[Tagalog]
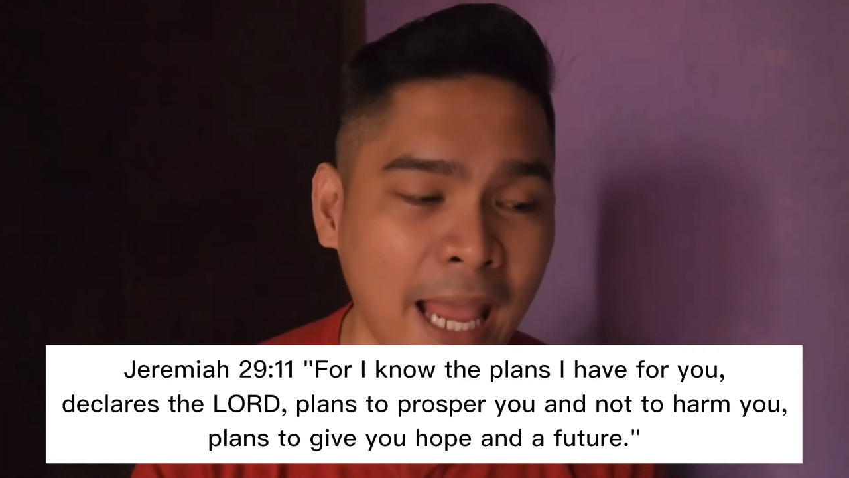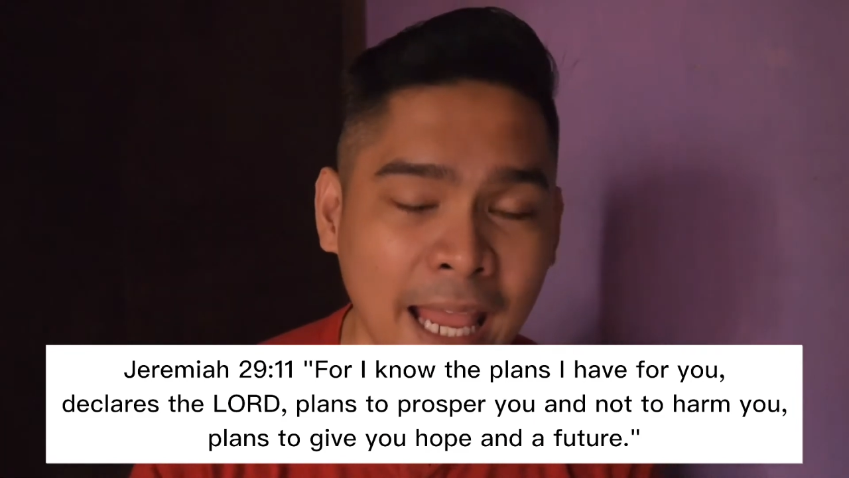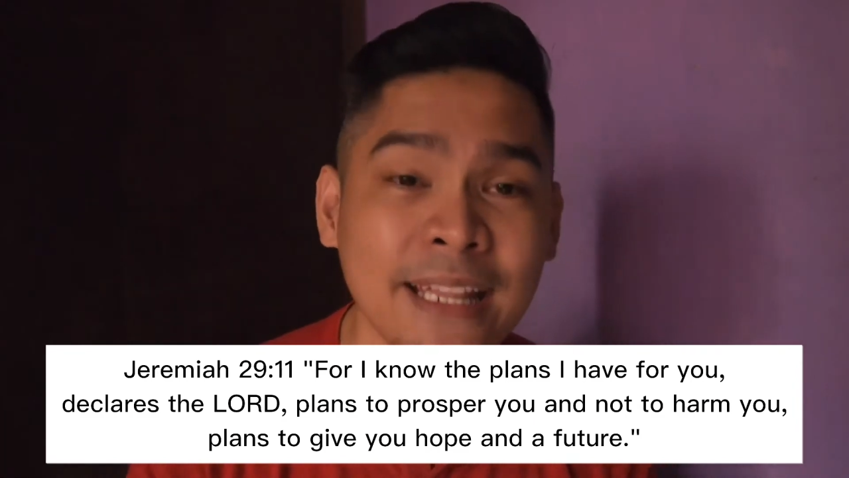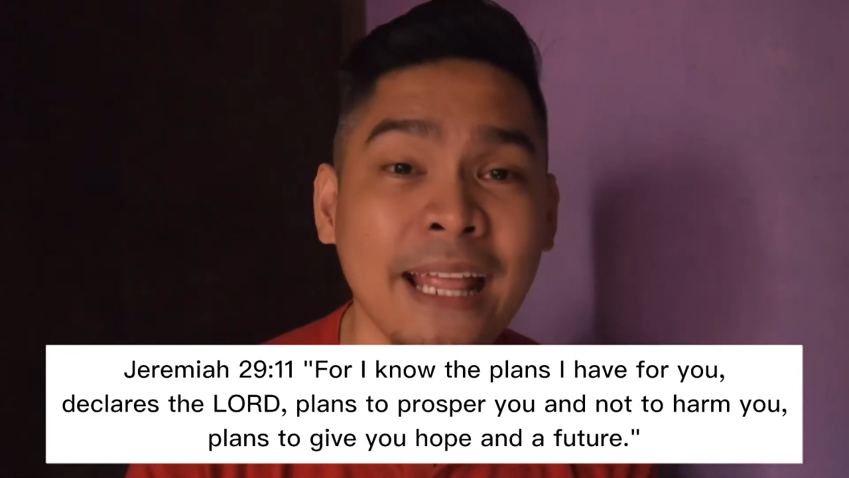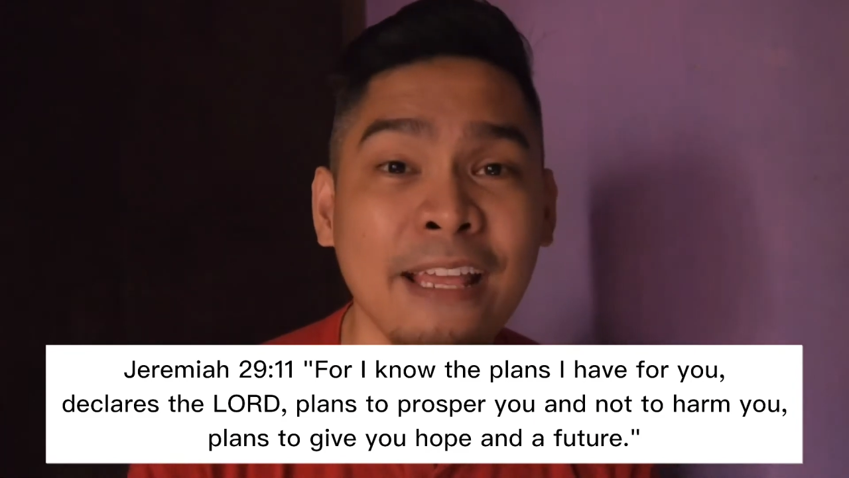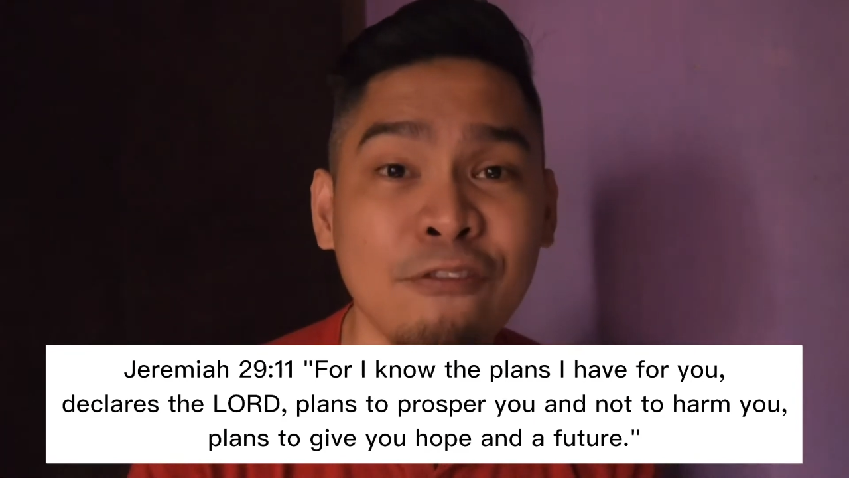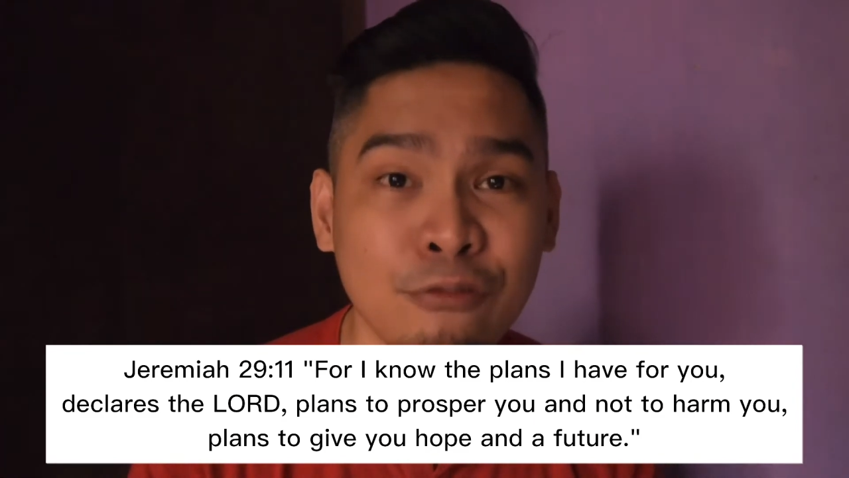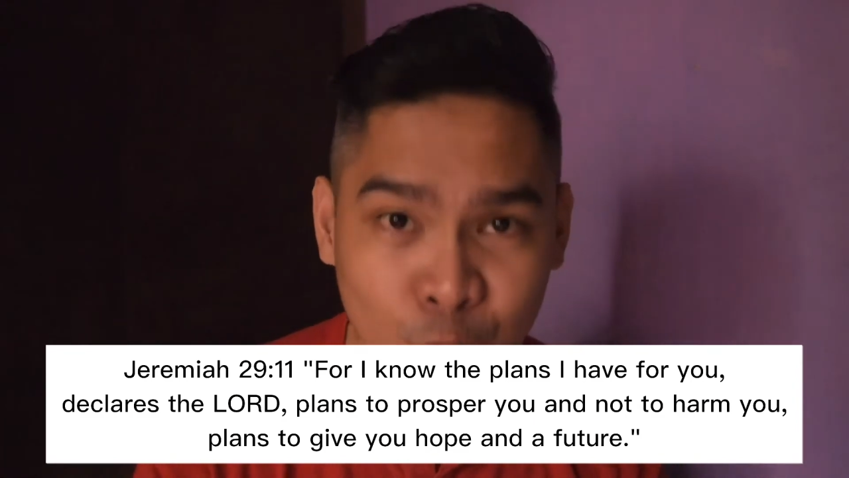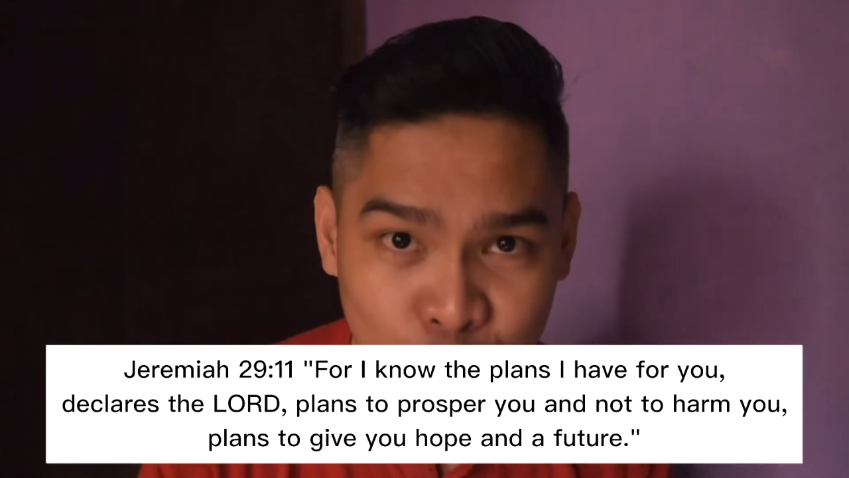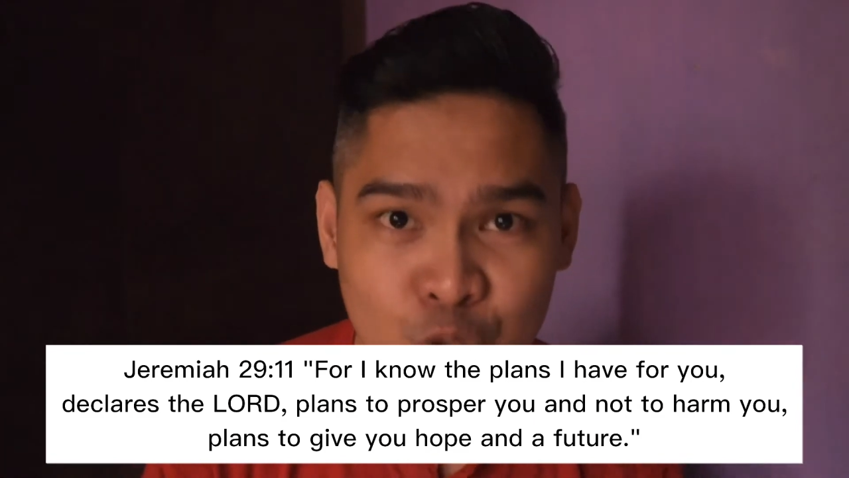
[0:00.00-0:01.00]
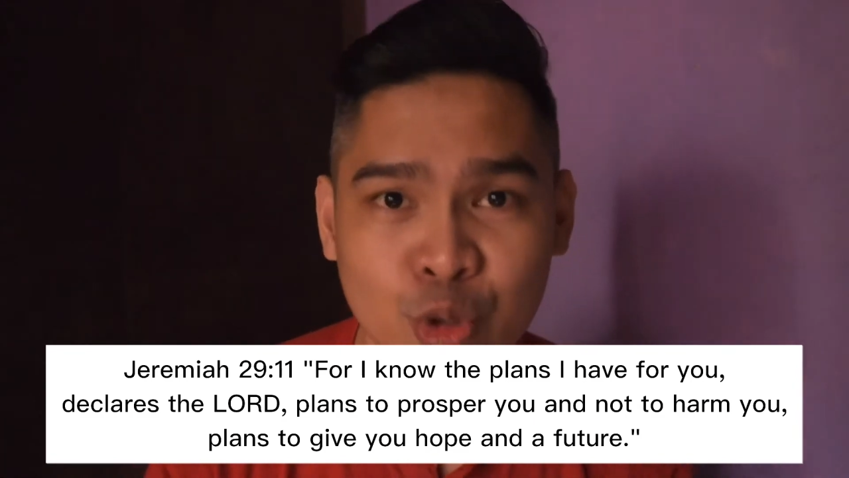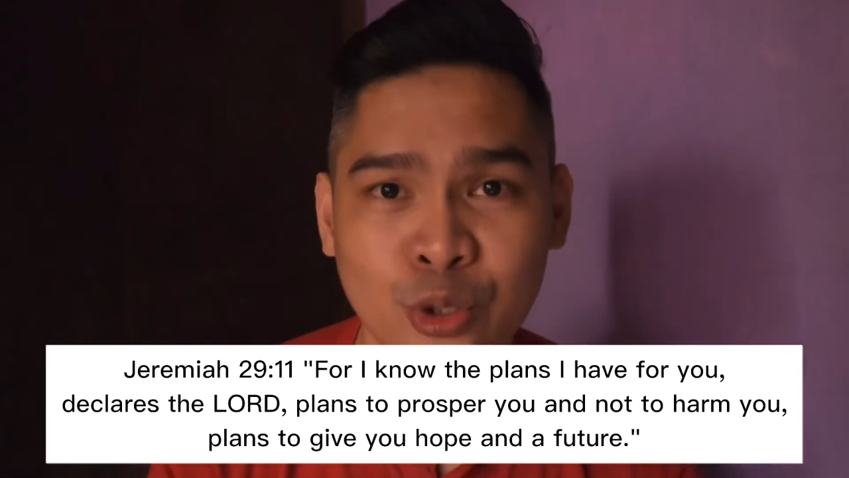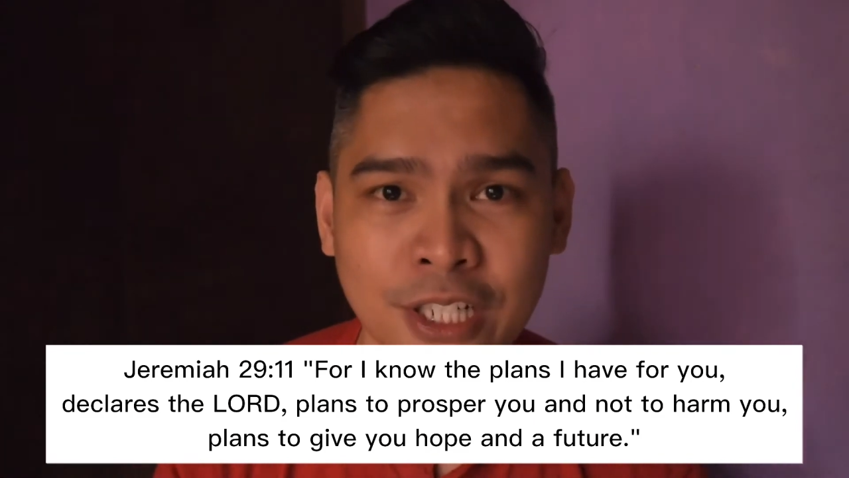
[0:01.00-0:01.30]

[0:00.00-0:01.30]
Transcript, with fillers: and a future.